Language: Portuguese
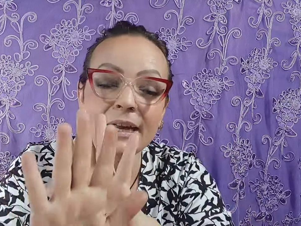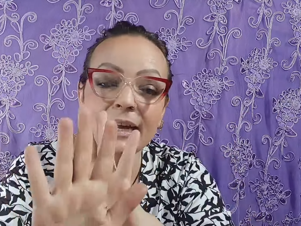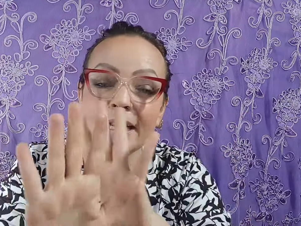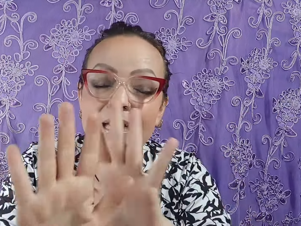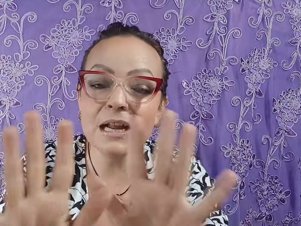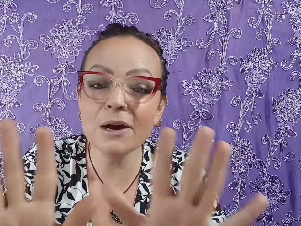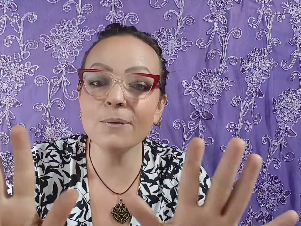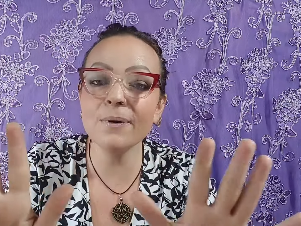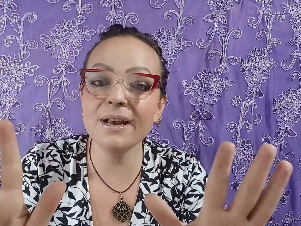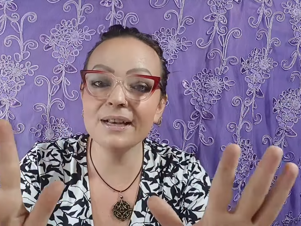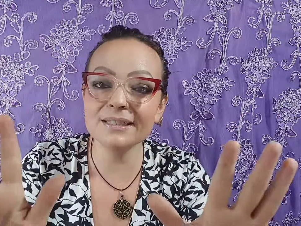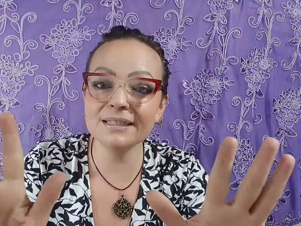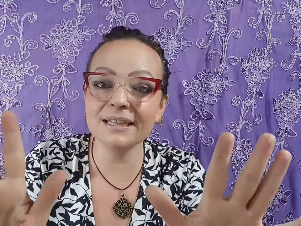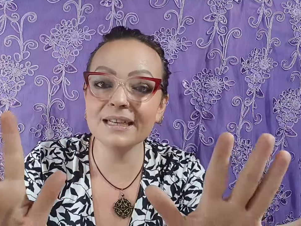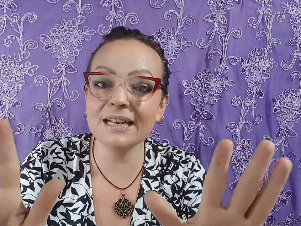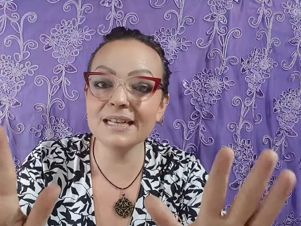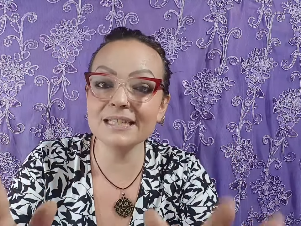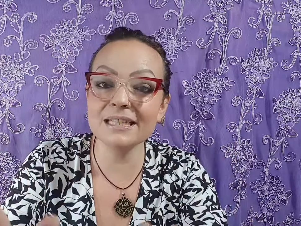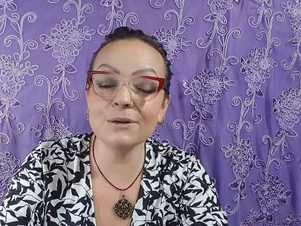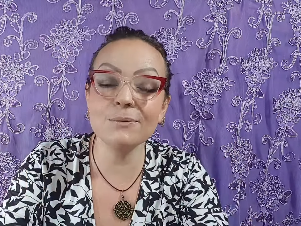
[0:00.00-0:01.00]
Não é essa a
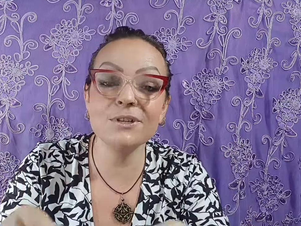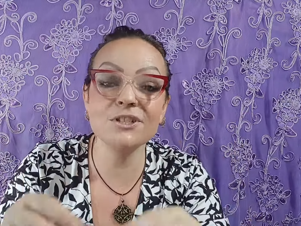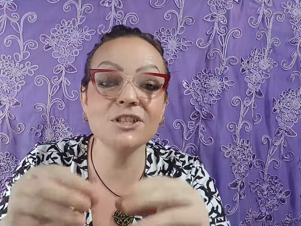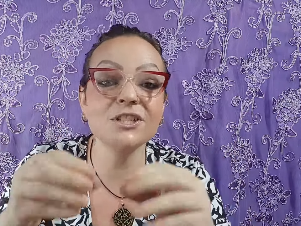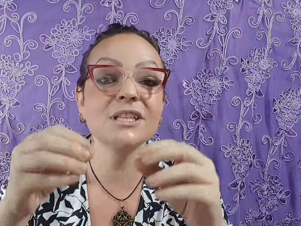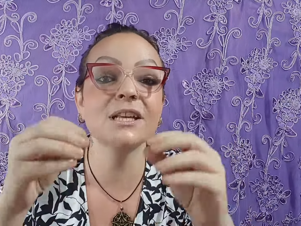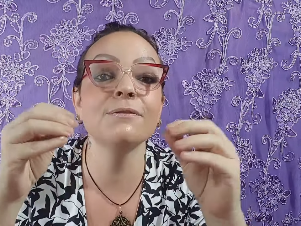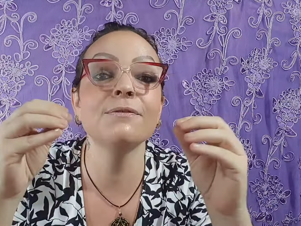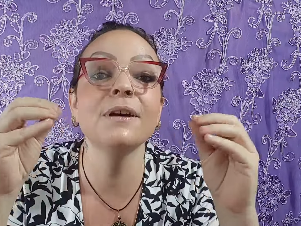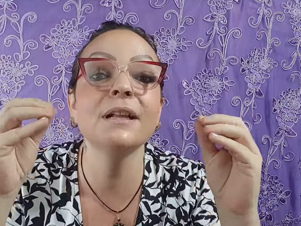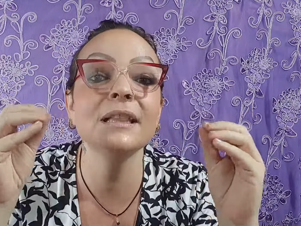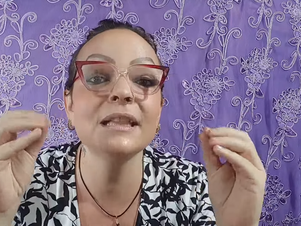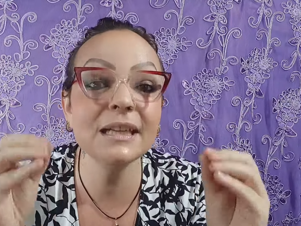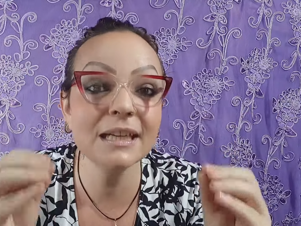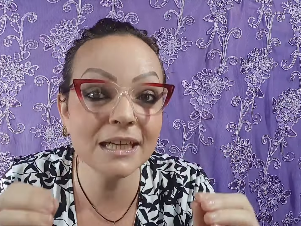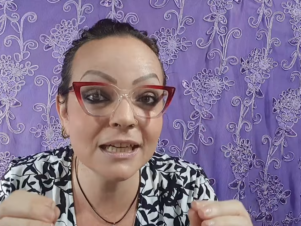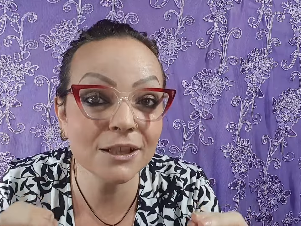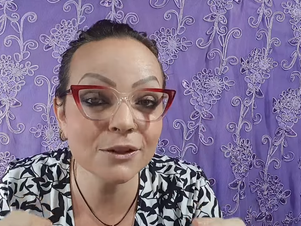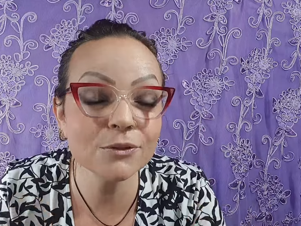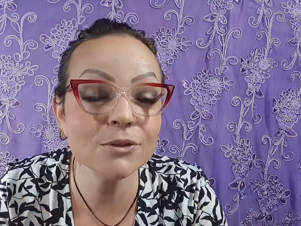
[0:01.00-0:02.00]
questão. A gente está
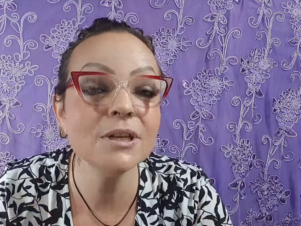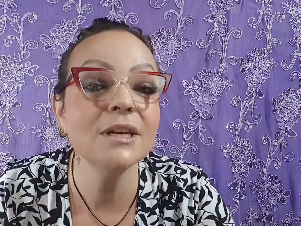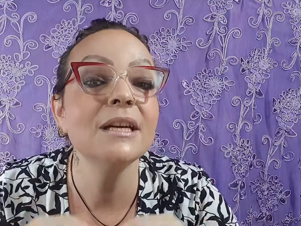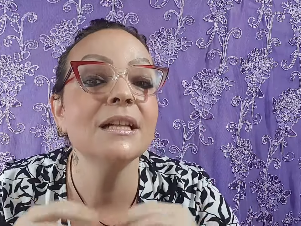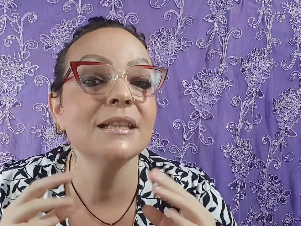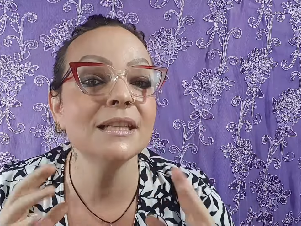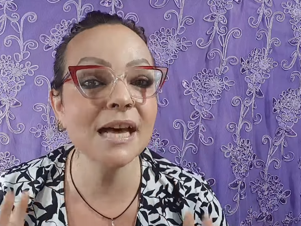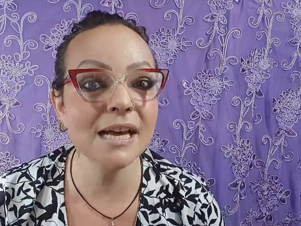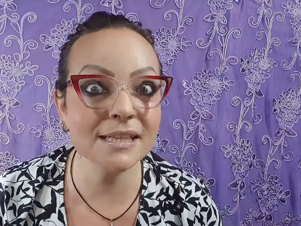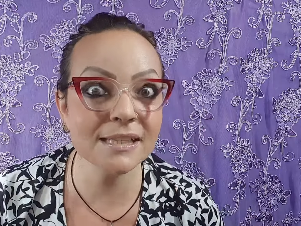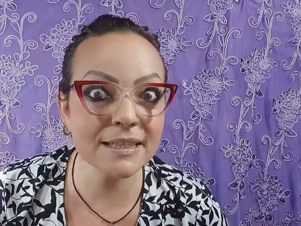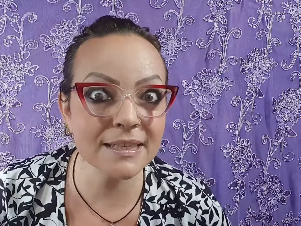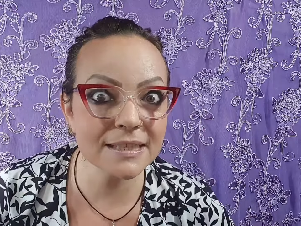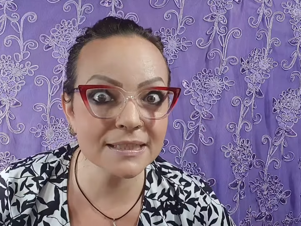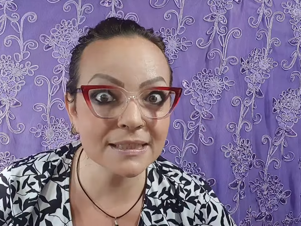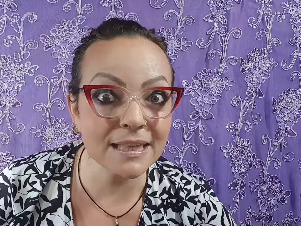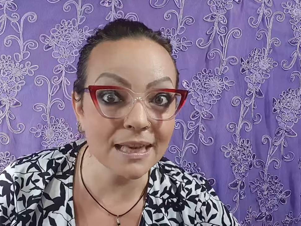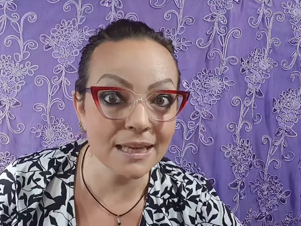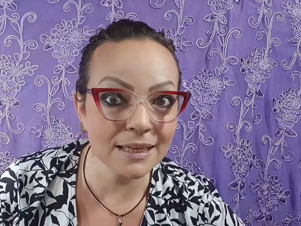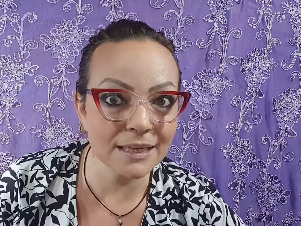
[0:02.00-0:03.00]
falando das
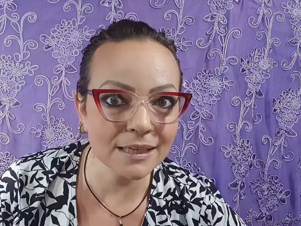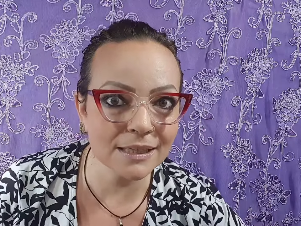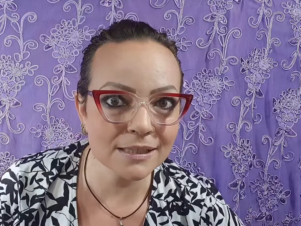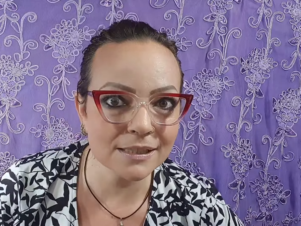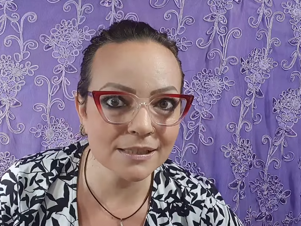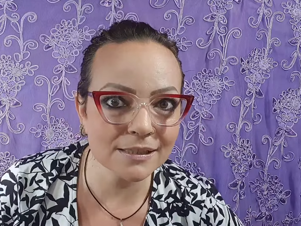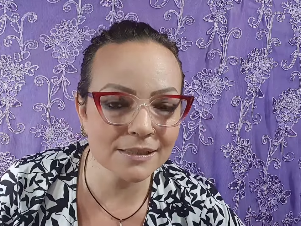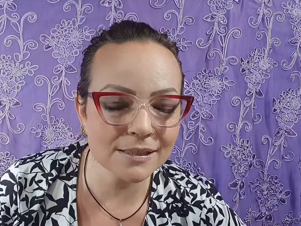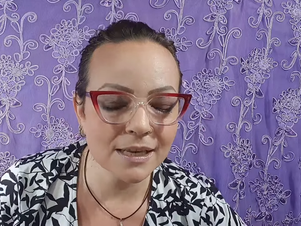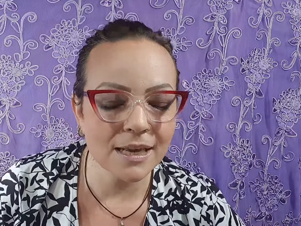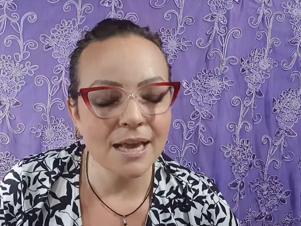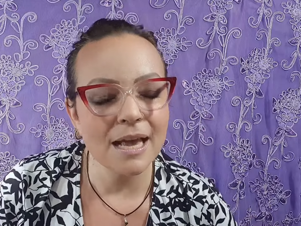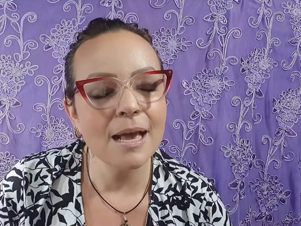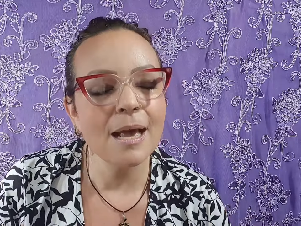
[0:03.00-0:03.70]
estecas.